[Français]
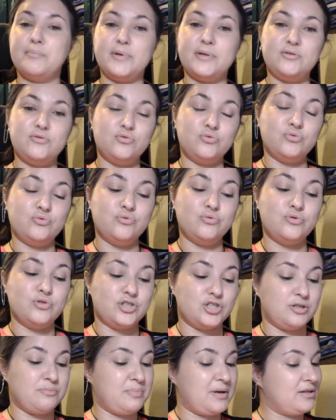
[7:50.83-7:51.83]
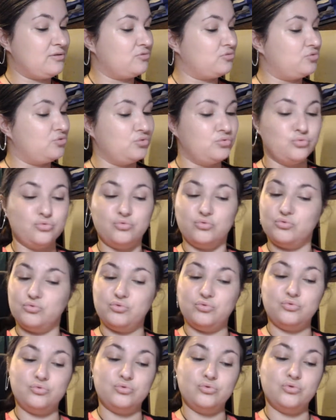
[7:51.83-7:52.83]
pas du tout, j'ai pas du tout,
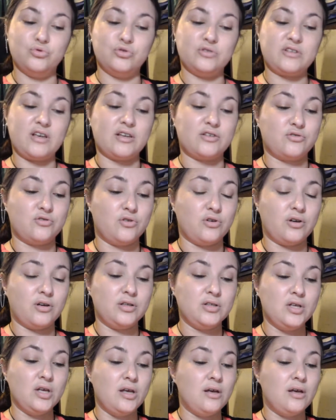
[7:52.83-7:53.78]
du tout de tracker.